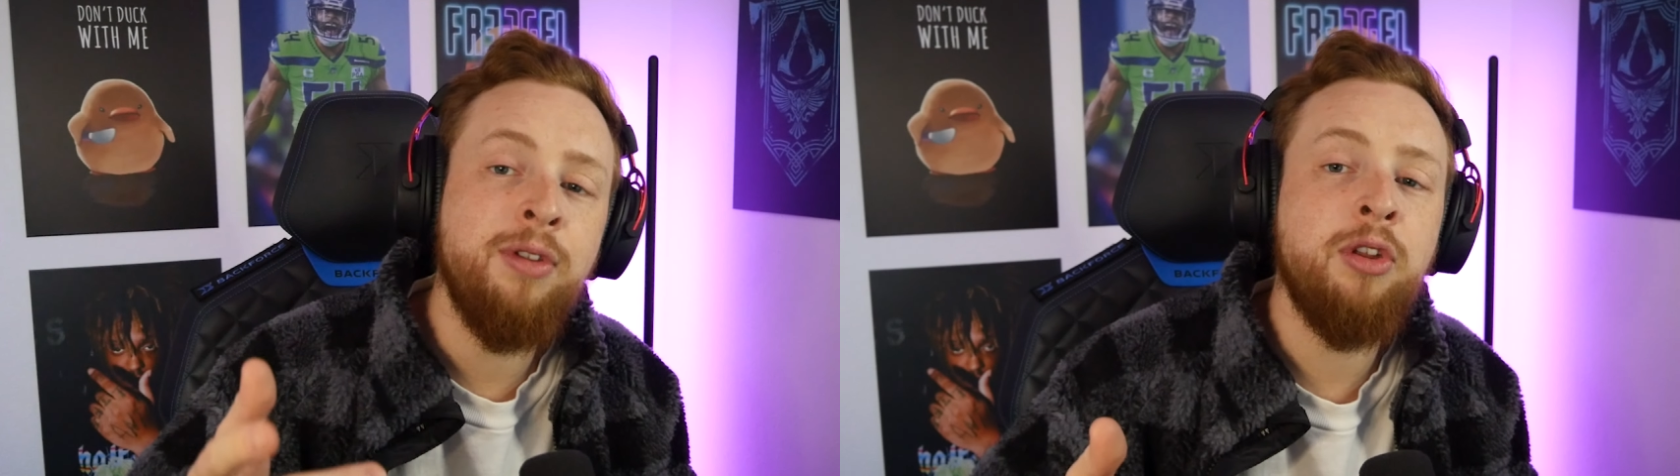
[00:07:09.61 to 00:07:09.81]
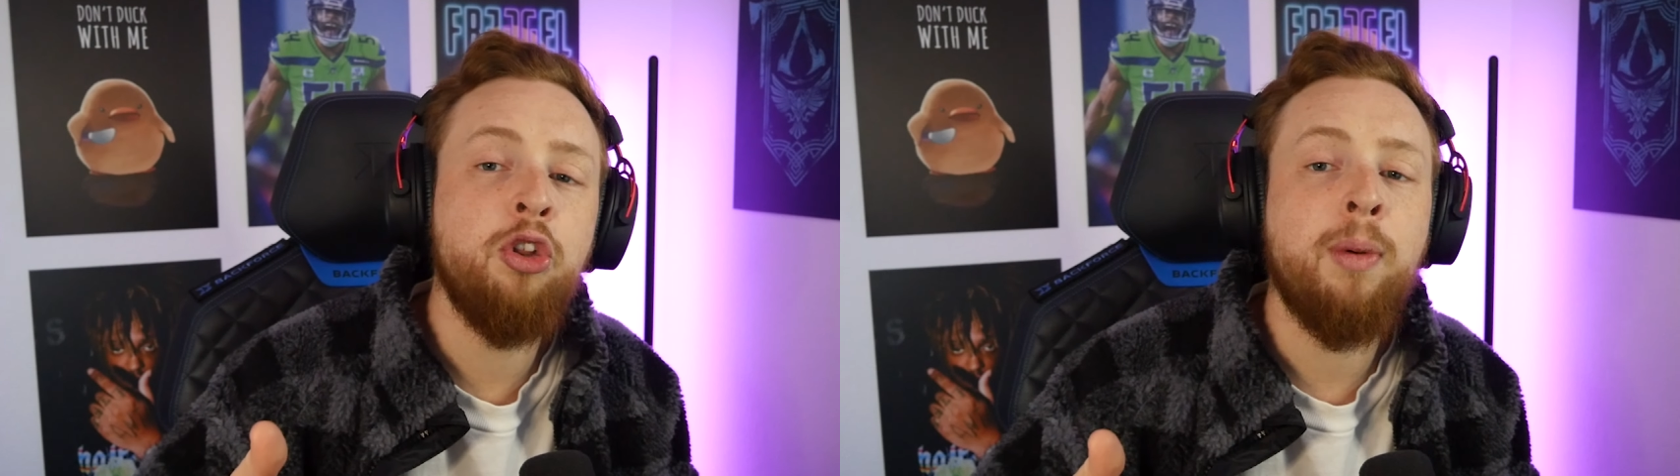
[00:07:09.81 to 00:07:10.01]

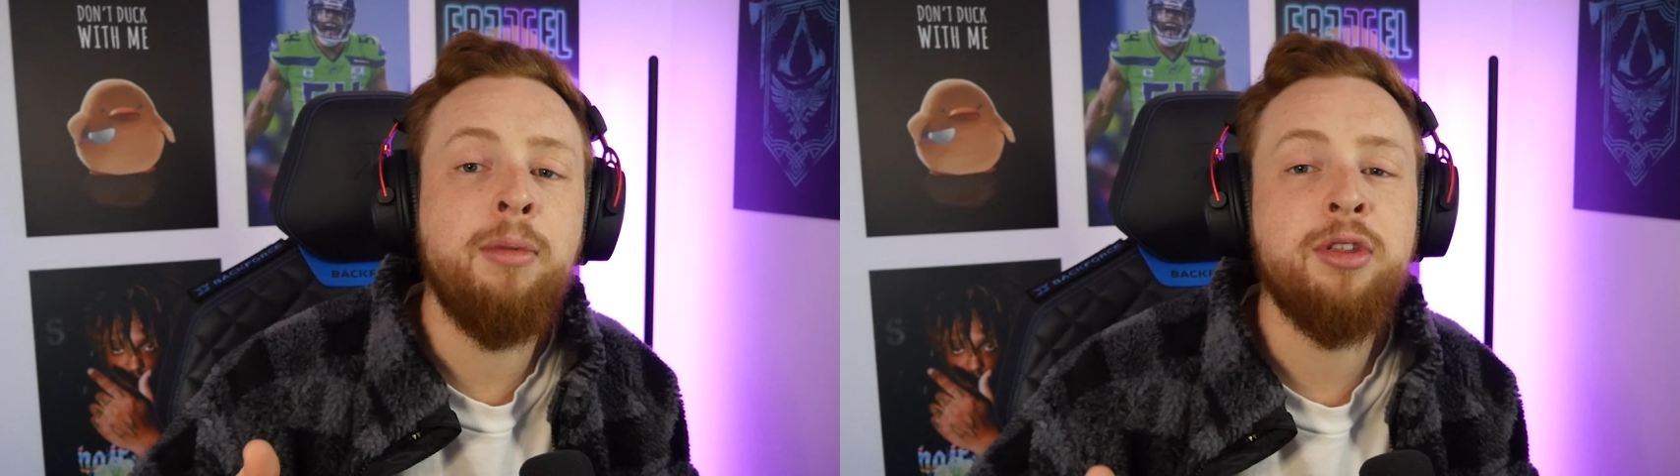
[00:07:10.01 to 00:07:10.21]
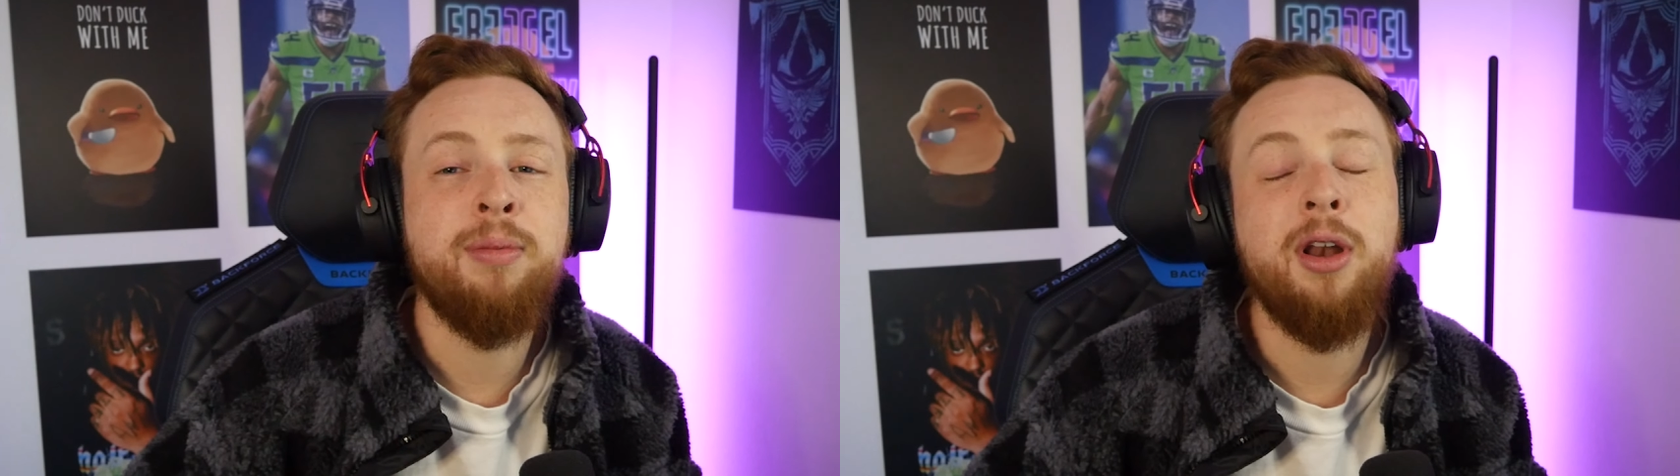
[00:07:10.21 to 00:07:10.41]
Wir sehen uns beim
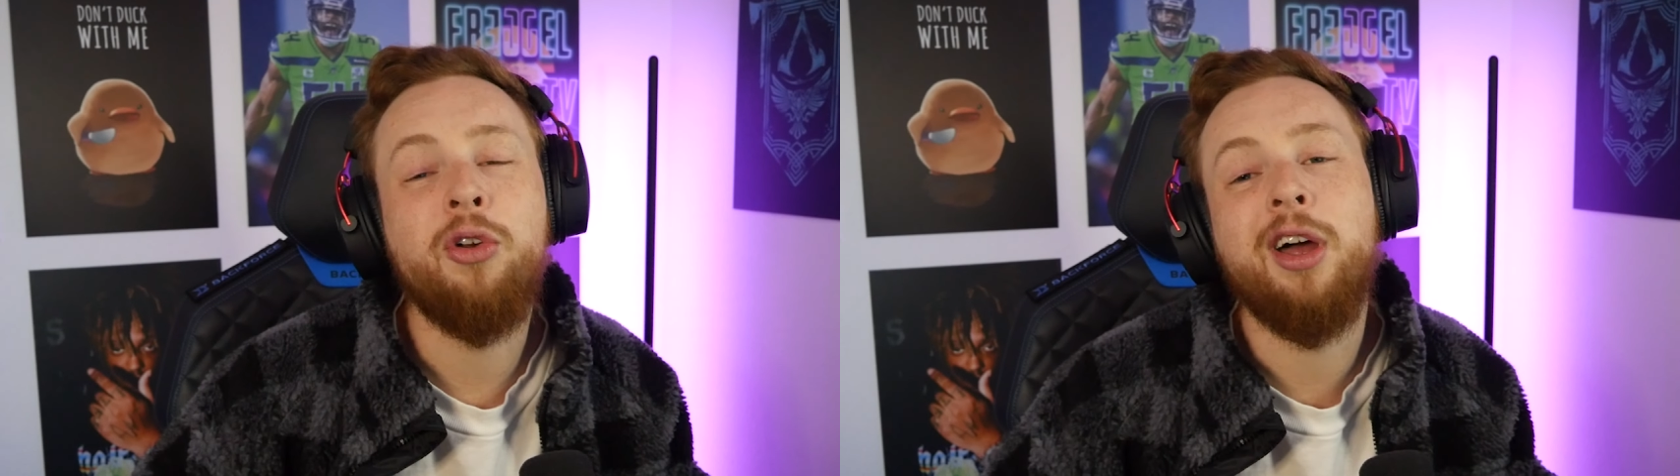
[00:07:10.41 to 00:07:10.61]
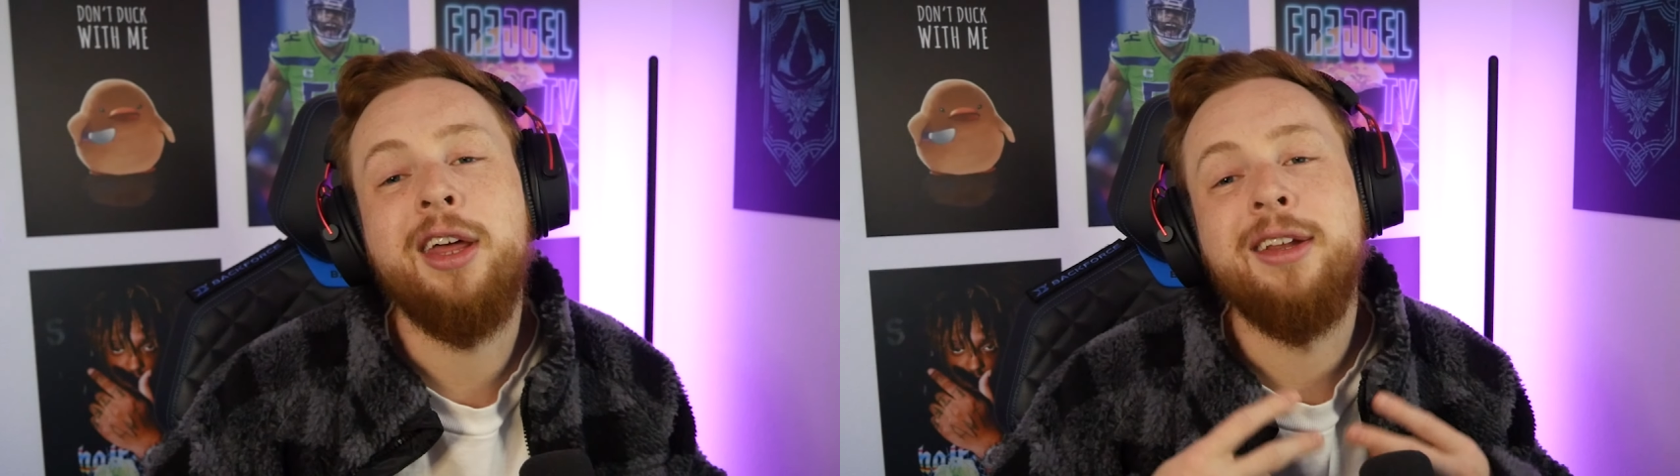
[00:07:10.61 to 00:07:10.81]
nächsten Mal.
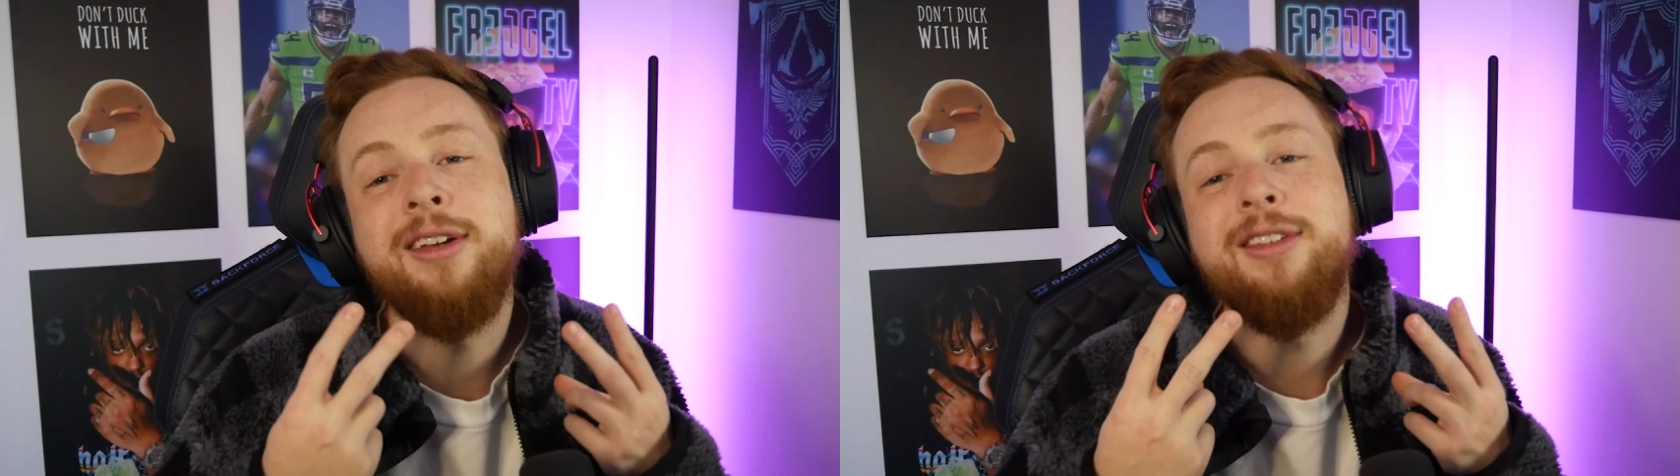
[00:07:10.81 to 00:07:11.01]
Haut rein.